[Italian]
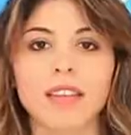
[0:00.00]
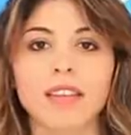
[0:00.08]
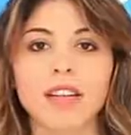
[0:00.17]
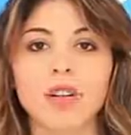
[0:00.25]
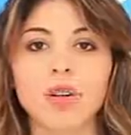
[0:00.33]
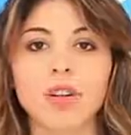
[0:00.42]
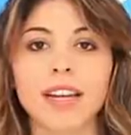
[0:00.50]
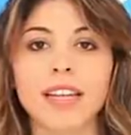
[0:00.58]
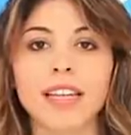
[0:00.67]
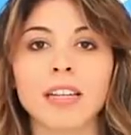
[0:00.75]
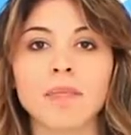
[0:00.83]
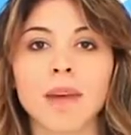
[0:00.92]
Terrore
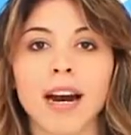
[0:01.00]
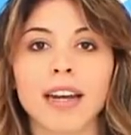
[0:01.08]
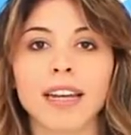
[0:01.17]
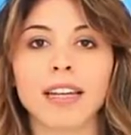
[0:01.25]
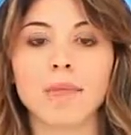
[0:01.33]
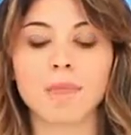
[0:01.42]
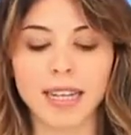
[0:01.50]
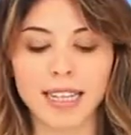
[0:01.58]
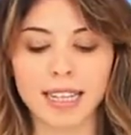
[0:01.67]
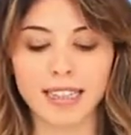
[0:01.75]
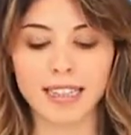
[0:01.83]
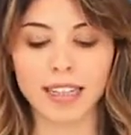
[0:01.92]
in mare, in
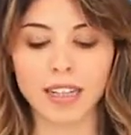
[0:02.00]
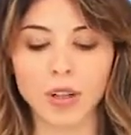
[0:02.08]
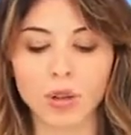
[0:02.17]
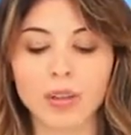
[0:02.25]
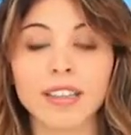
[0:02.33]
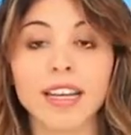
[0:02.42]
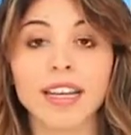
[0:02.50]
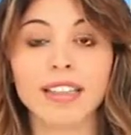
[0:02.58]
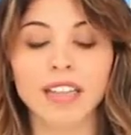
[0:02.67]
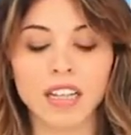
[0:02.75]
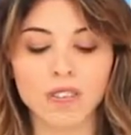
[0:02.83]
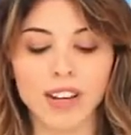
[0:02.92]
balia delle onde e
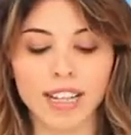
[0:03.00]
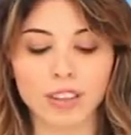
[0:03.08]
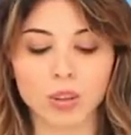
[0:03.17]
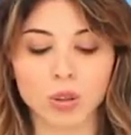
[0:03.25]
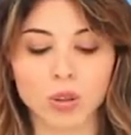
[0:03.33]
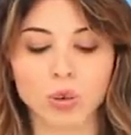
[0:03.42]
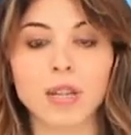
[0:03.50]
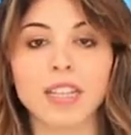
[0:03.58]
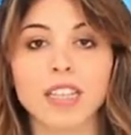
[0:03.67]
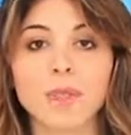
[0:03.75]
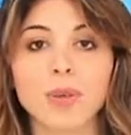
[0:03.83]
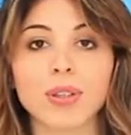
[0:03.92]
del vento,
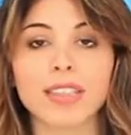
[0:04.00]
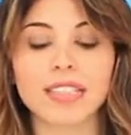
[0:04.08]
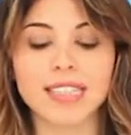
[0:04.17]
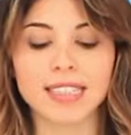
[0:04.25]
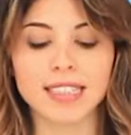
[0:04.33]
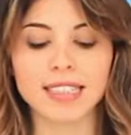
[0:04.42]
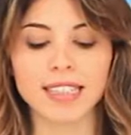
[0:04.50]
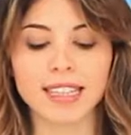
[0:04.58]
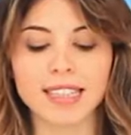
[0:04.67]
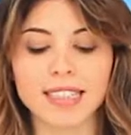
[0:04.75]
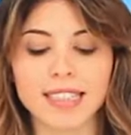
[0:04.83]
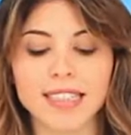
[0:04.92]
due diportisti
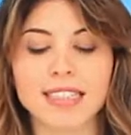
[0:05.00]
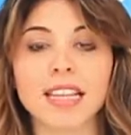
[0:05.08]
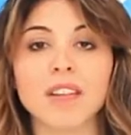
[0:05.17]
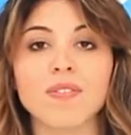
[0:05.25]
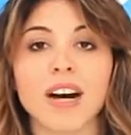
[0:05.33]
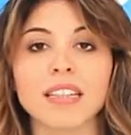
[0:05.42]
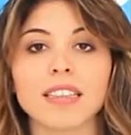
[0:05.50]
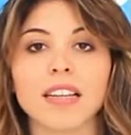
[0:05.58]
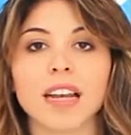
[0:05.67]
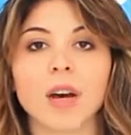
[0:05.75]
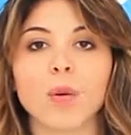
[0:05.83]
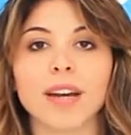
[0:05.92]
tedeschi salvati
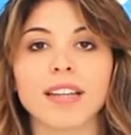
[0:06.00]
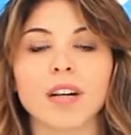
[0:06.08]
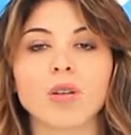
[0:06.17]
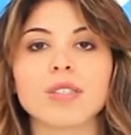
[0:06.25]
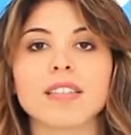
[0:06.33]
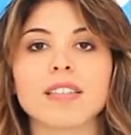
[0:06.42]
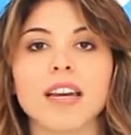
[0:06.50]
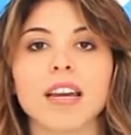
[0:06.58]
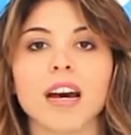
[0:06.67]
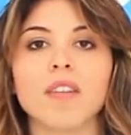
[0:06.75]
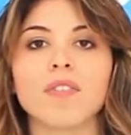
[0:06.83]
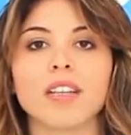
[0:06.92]
dalla Guardia
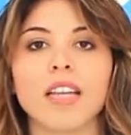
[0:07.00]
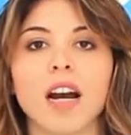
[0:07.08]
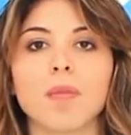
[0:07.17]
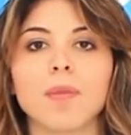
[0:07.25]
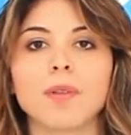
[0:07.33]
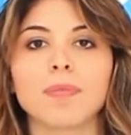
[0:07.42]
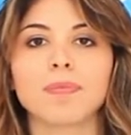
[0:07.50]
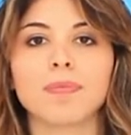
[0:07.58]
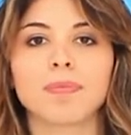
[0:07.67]
Costiera. Vediamo.